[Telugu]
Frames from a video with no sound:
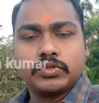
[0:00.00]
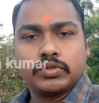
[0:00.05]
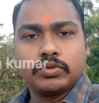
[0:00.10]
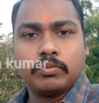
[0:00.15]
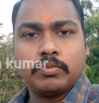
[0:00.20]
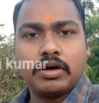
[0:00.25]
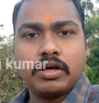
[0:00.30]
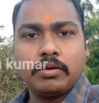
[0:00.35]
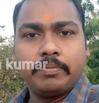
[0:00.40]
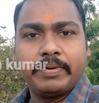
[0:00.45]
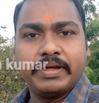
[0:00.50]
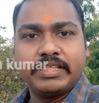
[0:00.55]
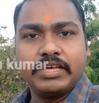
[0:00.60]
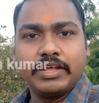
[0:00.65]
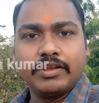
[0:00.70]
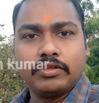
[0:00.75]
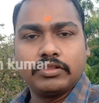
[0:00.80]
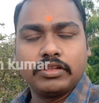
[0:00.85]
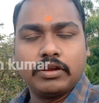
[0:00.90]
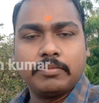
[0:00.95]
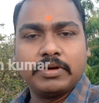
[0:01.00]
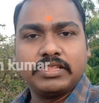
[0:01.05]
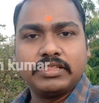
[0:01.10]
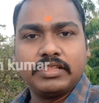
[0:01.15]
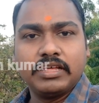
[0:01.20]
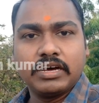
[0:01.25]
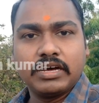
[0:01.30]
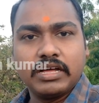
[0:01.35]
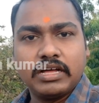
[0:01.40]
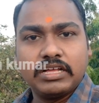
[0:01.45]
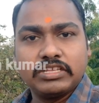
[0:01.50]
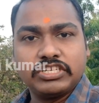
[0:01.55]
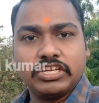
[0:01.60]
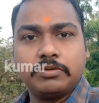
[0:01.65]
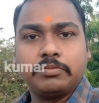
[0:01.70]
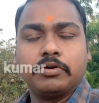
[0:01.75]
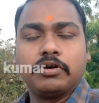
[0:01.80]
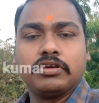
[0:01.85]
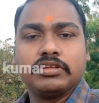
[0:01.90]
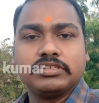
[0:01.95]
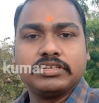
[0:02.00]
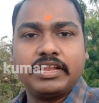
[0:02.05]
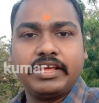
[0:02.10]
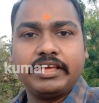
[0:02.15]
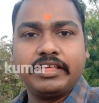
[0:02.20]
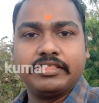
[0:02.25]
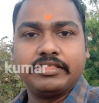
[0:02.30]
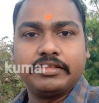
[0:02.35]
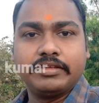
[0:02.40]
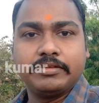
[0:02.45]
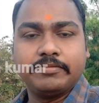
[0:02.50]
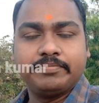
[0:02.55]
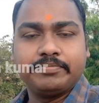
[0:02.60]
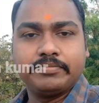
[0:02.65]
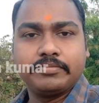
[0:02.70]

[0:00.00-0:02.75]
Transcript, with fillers: సుమారు పదిహేను వందల మంది దాకా చనిపోవడం జరిగింది